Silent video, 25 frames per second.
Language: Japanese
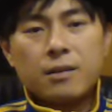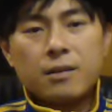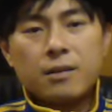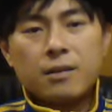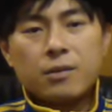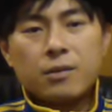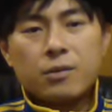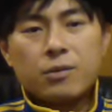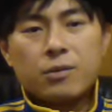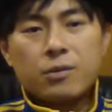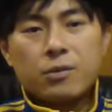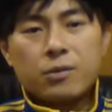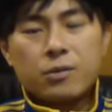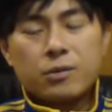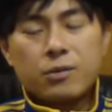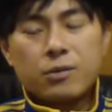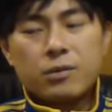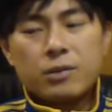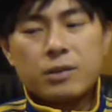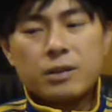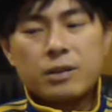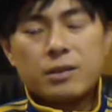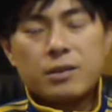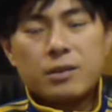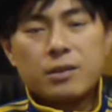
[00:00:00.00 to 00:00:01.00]
この意
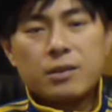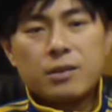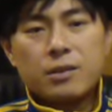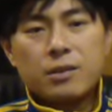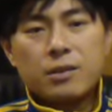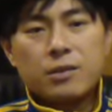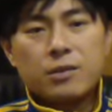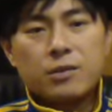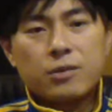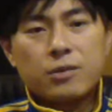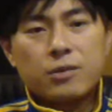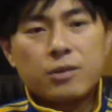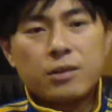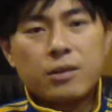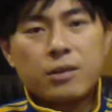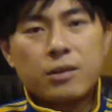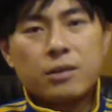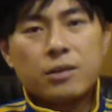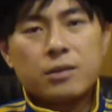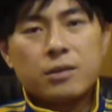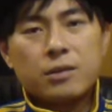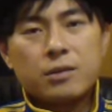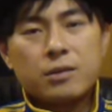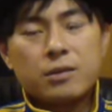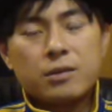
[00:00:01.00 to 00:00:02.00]
識っていうのは
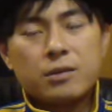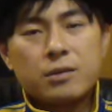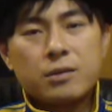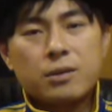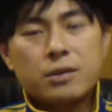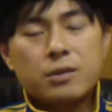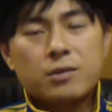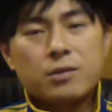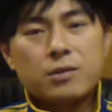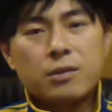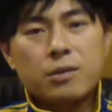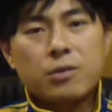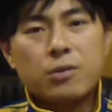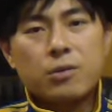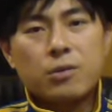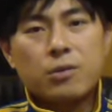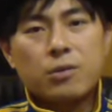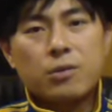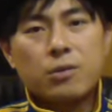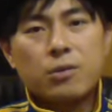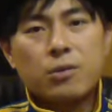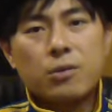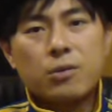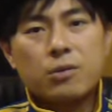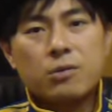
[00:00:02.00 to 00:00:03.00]
実は
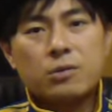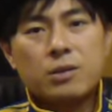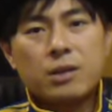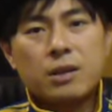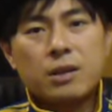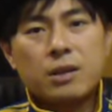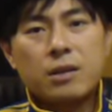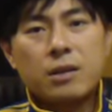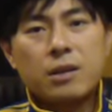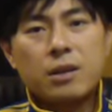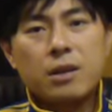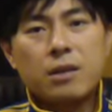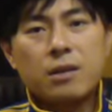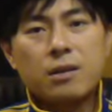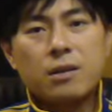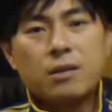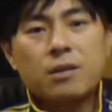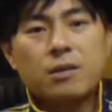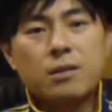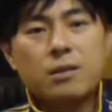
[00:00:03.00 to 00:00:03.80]
コントロールできてない